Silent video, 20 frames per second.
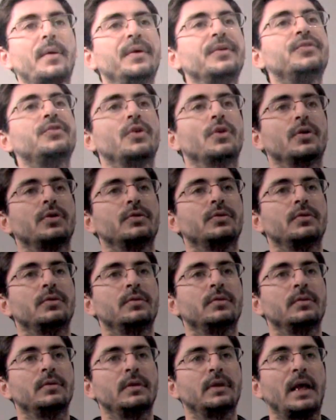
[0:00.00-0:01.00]

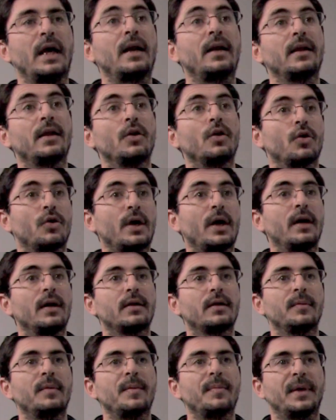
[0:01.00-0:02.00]
visión de alguien
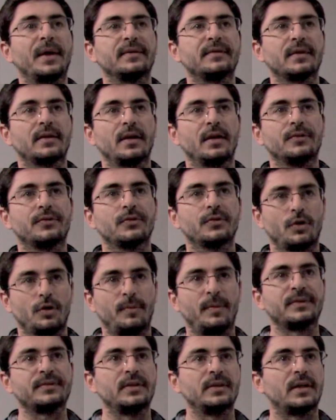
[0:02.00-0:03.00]
local, que me parece que es
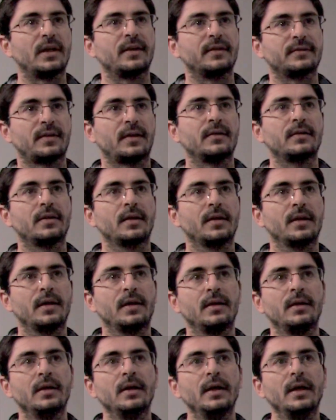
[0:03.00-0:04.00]
lo más interesante
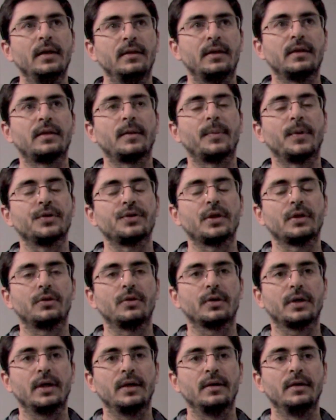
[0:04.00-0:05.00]
de, este
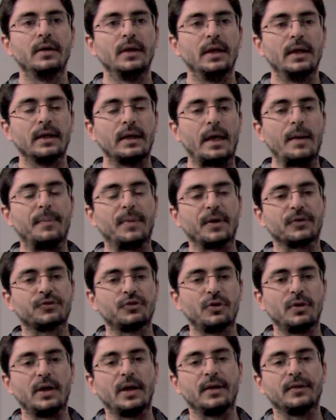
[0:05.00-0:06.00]
proyecto, que,
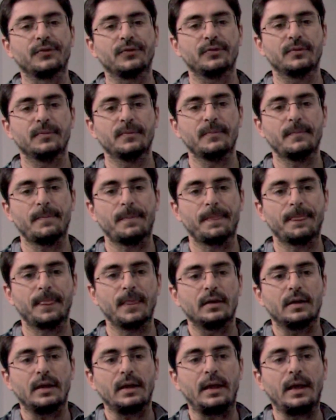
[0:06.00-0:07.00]
personas
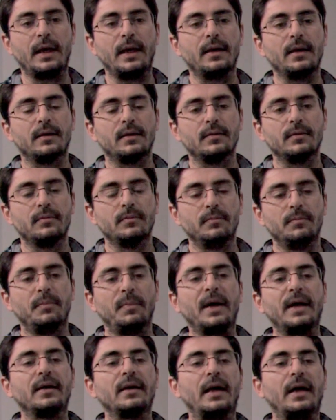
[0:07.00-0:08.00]
que
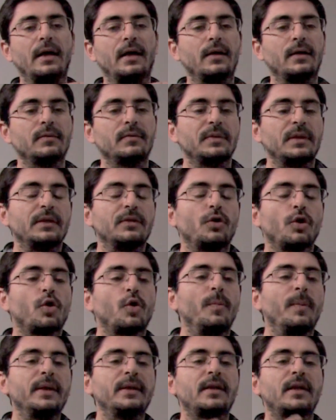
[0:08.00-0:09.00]
van a
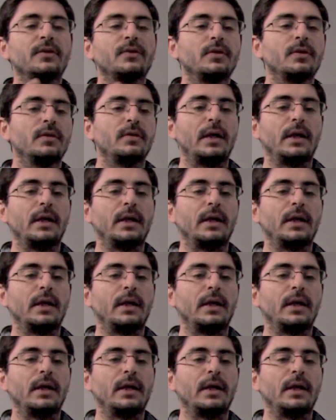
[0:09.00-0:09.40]
documentan